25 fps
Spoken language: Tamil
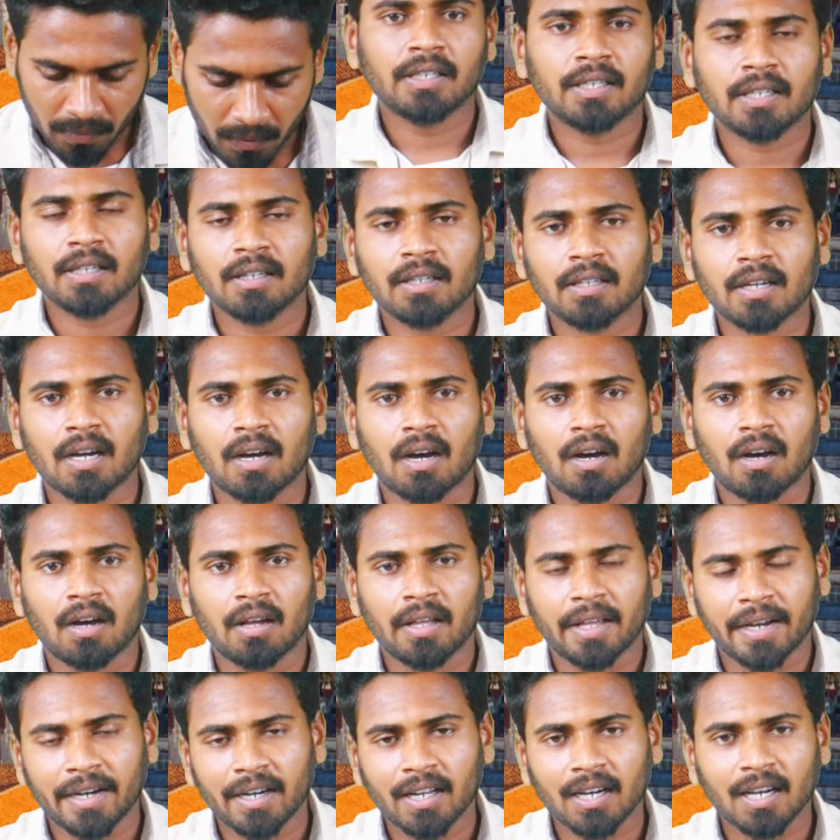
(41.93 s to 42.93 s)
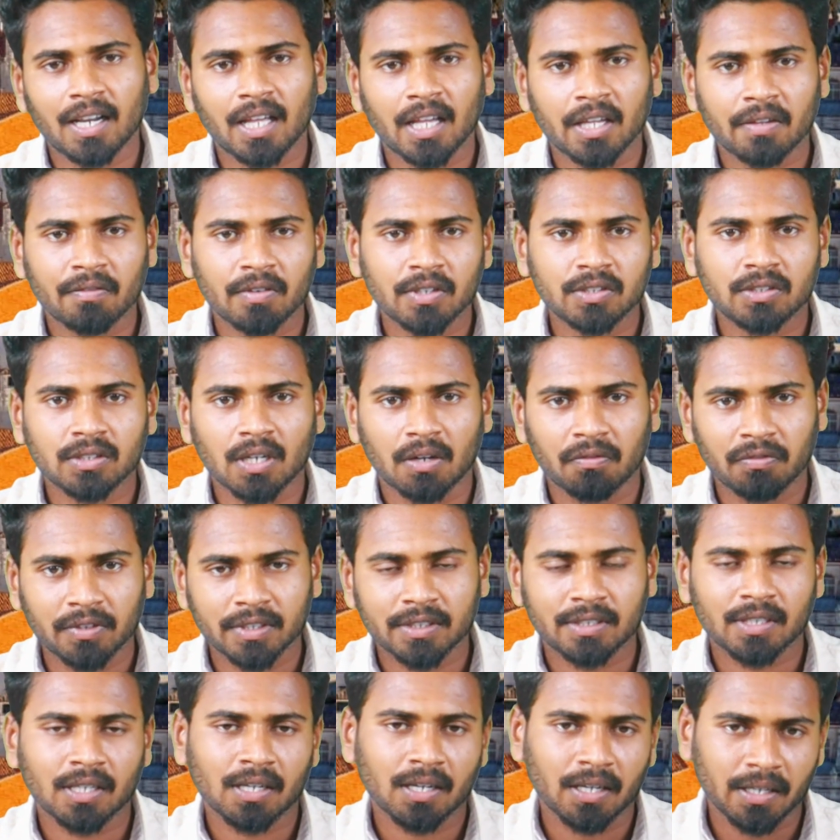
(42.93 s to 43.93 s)
இங்கே என்ன லாங்குவேஜ்
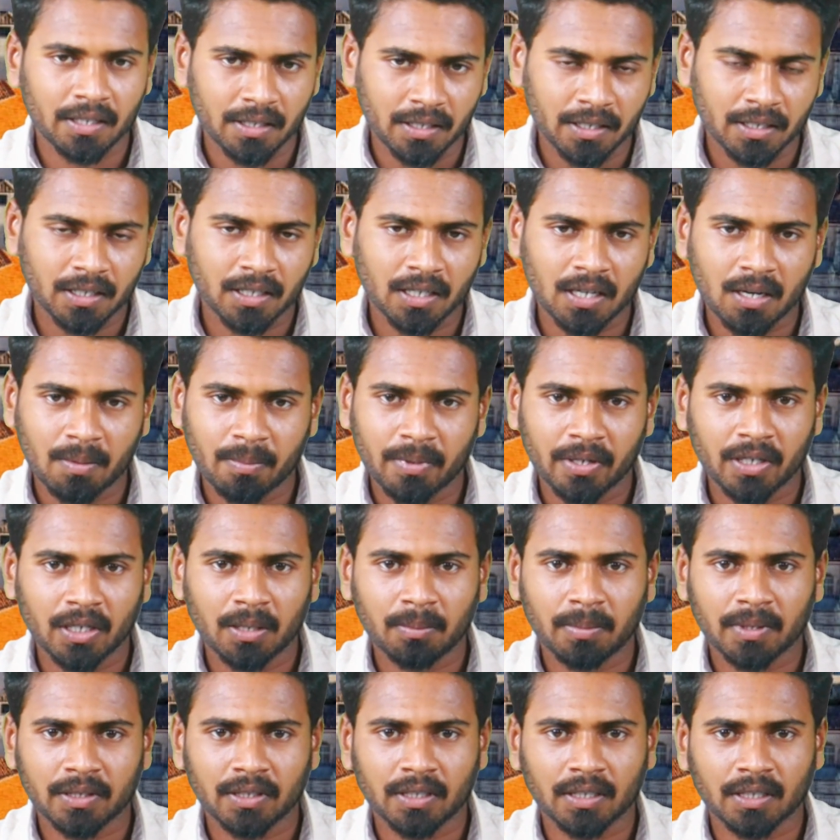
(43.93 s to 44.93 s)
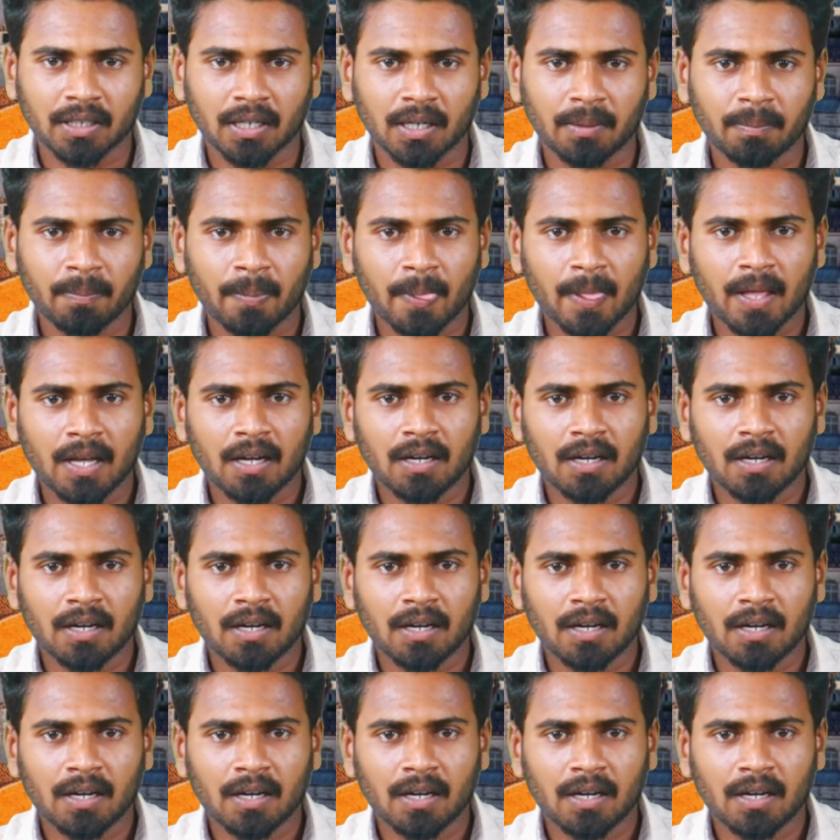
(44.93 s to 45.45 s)
அஃபீஷியலாக இருக்குது அப்படின்ட்டு பார்த்தீங்கன்னா